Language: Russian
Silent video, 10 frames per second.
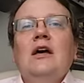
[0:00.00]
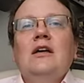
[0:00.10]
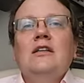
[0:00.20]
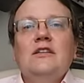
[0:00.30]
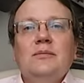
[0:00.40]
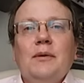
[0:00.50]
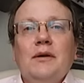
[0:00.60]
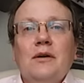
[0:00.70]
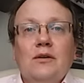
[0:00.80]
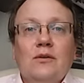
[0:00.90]
а, не с,
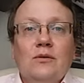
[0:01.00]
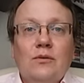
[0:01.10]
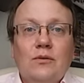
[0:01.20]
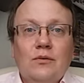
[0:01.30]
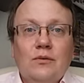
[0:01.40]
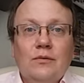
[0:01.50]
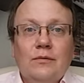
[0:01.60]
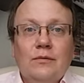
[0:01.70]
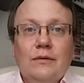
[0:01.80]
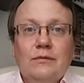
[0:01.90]
а,
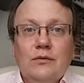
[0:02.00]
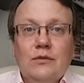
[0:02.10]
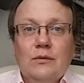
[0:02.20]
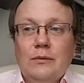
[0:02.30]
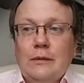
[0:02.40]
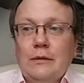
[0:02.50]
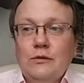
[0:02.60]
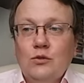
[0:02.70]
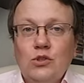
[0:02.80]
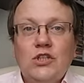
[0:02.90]
вот а,
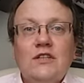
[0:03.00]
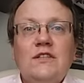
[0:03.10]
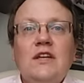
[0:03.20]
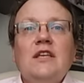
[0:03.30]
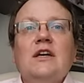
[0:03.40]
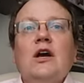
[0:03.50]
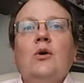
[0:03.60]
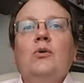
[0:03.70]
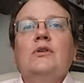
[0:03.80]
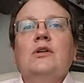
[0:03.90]
с точки зрения
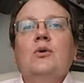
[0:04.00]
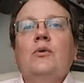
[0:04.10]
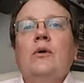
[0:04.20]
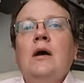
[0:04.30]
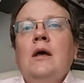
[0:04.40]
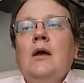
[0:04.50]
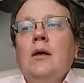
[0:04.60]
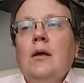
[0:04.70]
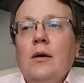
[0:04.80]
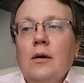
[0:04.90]
какого-то такого
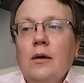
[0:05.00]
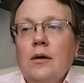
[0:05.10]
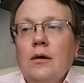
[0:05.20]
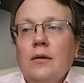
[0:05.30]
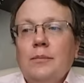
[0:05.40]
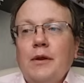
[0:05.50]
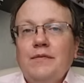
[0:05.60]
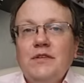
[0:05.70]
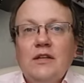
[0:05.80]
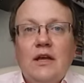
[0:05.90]

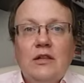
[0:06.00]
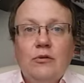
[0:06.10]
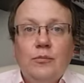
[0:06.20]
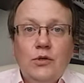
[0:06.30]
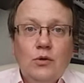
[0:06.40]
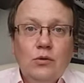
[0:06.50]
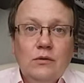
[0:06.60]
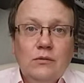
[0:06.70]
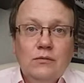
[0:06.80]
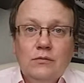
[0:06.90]
профессионального пути
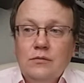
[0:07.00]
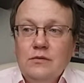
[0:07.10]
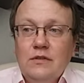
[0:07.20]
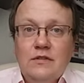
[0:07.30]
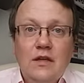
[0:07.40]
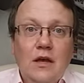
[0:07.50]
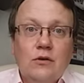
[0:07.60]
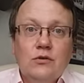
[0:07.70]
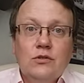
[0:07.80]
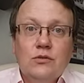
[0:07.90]
он
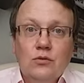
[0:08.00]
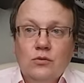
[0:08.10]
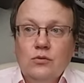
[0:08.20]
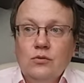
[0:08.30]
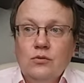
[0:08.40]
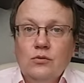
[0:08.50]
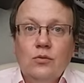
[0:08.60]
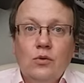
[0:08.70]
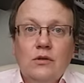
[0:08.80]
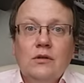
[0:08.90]
состоялся,
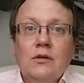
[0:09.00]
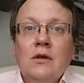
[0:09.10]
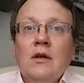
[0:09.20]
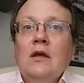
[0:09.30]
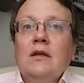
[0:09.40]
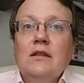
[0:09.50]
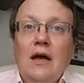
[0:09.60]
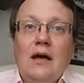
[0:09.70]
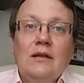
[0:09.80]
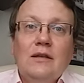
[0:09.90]
ну, он
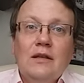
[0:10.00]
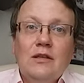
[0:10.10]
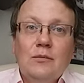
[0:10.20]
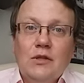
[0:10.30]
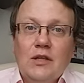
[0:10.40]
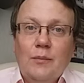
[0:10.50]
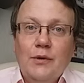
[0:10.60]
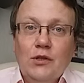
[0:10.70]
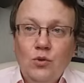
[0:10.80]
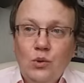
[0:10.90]
да, над ними иногда
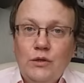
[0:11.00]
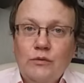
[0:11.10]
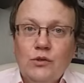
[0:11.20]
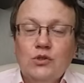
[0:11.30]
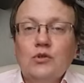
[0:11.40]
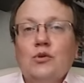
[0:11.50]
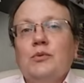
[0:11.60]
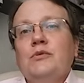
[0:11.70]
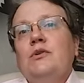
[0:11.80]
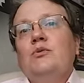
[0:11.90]
подтрунивают, что
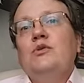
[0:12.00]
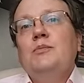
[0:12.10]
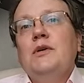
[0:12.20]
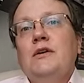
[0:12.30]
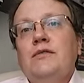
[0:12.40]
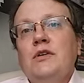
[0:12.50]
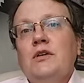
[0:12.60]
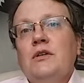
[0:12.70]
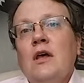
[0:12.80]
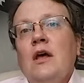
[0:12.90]
собственных успехов
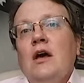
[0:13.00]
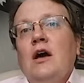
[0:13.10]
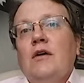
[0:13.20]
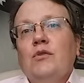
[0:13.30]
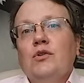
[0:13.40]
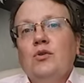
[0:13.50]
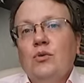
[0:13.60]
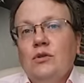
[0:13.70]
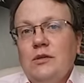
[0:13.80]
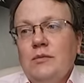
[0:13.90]
нет. А вот,
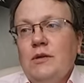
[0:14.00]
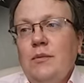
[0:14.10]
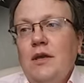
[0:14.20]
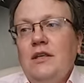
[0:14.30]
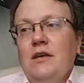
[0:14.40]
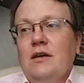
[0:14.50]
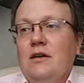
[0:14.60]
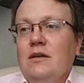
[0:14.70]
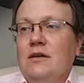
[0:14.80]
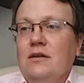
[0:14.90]
но тем не
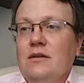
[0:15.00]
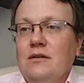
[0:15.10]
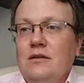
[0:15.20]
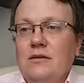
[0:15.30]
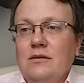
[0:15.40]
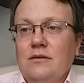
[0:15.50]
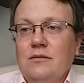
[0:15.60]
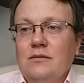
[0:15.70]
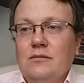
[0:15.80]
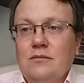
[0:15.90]

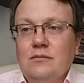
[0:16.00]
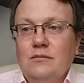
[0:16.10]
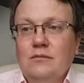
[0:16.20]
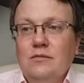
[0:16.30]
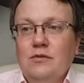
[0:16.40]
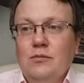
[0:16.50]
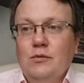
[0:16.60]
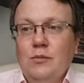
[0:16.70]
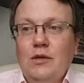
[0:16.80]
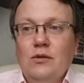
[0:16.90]
менее, тем
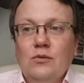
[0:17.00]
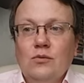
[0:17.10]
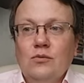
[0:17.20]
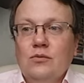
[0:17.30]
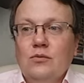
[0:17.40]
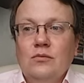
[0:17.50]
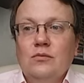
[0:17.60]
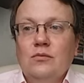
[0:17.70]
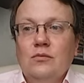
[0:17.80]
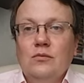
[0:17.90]
не менее,
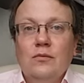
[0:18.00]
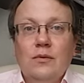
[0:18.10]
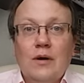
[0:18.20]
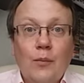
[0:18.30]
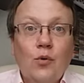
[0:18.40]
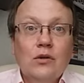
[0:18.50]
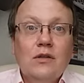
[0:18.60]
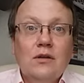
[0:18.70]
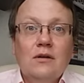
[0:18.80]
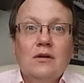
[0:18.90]
ну,
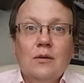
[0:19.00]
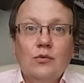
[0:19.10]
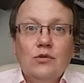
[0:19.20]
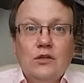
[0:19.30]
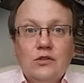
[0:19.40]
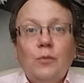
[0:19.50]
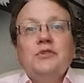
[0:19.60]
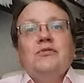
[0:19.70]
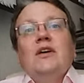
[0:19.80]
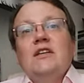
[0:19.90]
работа, работа есть
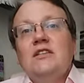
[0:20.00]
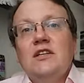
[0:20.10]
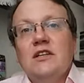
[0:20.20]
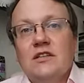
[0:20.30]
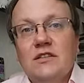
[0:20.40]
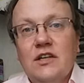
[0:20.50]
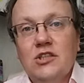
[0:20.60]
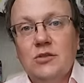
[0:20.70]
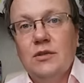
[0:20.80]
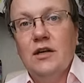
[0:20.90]
собственное дело,
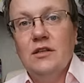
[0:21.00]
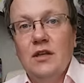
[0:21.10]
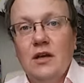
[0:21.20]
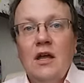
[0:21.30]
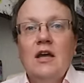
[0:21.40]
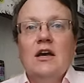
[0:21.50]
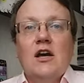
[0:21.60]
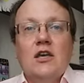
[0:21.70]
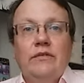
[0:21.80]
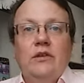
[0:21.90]
скажем так, да,
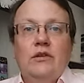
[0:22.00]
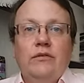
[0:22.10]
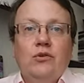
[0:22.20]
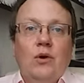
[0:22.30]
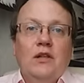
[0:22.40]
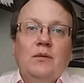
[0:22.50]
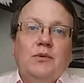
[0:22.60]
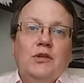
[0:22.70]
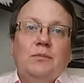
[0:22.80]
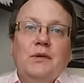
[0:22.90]
как и индивидуальный
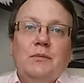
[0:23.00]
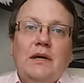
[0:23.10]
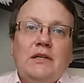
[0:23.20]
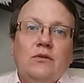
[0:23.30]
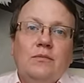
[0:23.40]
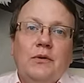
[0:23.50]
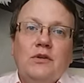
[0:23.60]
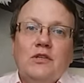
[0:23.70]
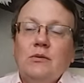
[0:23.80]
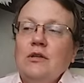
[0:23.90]
предприниматель, он
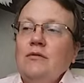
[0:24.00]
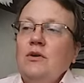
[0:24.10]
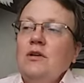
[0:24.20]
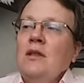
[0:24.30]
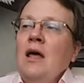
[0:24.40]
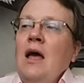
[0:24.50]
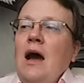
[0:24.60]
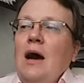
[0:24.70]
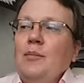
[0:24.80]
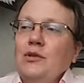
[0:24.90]
вполне себе доволен,
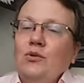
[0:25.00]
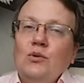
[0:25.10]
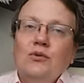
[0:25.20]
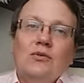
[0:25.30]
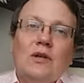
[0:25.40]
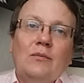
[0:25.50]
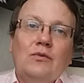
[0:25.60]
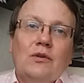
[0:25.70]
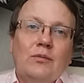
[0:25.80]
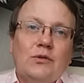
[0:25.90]
а подтрунивают там,
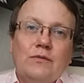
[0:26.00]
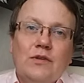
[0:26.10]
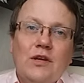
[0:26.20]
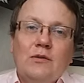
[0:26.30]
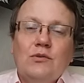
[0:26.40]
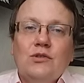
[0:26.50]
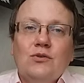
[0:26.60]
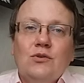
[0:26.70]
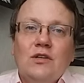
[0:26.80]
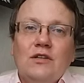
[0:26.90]
вот, допустим, в третьем
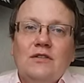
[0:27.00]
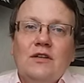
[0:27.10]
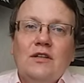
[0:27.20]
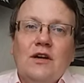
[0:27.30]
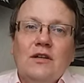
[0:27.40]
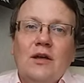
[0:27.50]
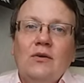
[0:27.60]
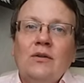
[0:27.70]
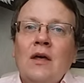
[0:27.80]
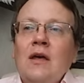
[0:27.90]
сезоне есть сцена,
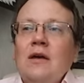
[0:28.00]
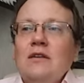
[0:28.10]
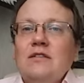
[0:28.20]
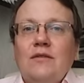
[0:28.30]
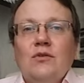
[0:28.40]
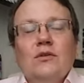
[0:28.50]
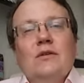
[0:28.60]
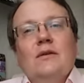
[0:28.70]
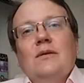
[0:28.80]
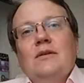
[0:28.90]
когда он зовет
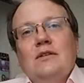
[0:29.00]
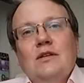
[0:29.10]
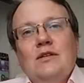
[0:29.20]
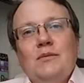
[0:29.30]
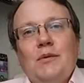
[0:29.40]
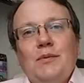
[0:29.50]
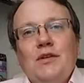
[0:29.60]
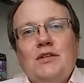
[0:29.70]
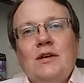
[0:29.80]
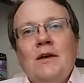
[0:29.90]
э, к себе
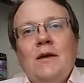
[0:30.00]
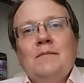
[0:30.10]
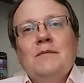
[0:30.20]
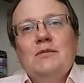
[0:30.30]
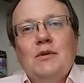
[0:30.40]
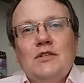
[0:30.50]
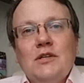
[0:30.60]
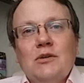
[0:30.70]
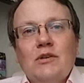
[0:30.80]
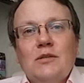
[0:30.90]
прийти с
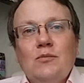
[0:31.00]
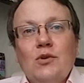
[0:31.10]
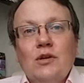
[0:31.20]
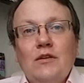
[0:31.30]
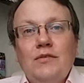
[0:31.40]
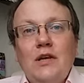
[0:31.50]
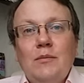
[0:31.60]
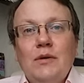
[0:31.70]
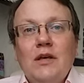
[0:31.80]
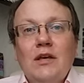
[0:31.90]
мастер классом Моргана
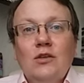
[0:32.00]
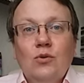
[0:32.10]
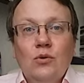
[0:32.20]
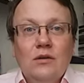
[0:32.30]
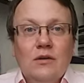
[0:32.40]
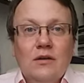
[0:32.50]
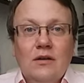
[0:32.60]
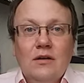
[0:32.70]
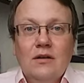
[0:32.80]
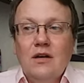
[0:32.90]
Фримана, и тот,
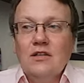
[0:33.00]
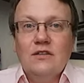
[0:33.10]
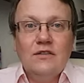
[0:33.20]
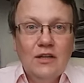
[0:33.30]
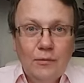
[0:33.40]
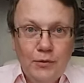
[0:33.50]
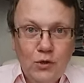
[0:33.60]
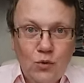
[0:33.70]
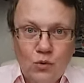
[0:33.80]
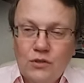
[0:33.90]
э, как ни странно,
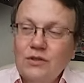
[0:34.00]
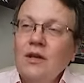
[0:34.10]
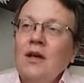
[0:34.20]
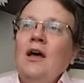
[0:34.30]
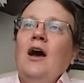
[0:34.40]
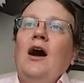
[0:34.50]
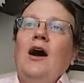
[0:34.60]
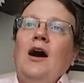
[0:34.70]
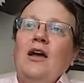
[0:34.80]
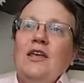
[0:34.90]
приходит.
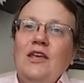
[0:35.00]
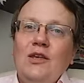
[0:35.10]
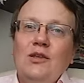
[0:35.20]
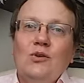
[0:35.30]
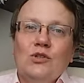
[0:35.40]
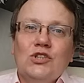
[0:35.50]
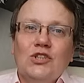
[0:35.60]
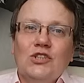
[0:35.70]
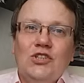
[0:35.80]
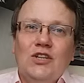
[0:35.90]
А И тоже
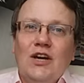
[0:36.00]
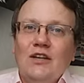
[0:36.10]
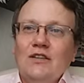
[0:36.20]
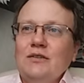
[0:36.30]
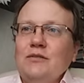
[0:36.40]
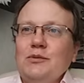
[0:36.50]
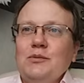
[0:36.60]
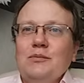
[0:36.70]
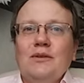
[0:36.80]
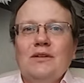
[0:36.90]
начинается, в
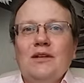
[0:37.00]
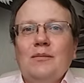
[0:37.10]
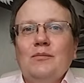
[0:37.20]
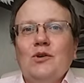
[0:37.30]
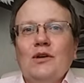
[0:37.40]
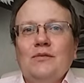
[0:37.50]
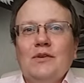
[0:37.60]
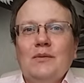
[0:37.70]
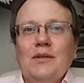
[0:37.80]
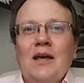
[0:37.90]
общем, э, там Морган
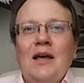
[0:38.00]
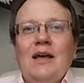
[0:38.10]
Фриман